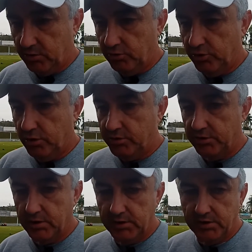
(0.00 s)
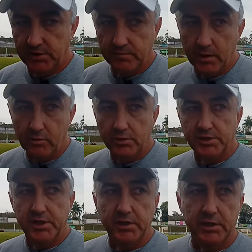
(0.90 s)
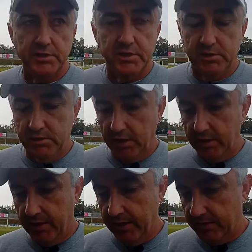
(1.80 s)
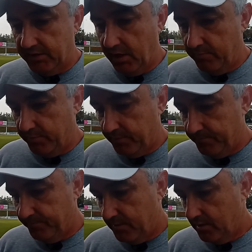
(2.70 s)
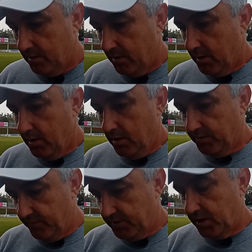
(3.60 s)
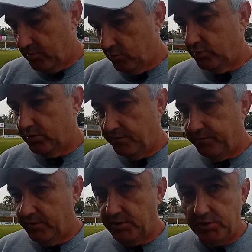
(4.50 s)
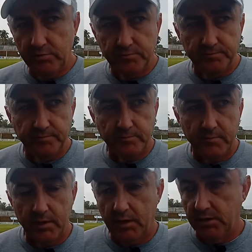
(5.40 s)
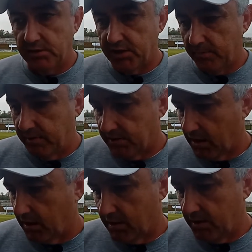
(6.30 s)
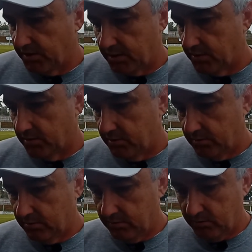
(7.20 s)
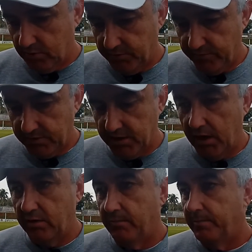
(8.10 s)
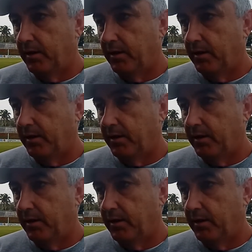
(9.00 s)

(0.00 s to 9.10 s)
todos os jogos são decisivos, porque quando você entra, tem que ganhar sempre. Adversário muito difícil, a gente sabe das características do, do adversário